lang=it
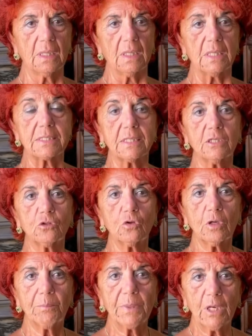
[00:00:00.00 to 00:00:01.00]
Il
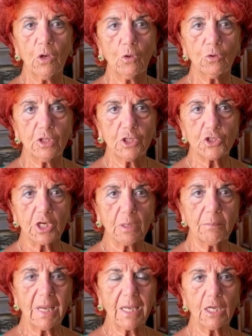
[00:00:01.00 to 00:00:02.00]
senatore Pillon dice
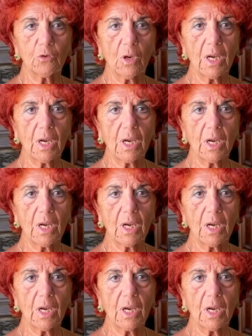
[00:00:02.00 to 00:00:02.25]
che mancano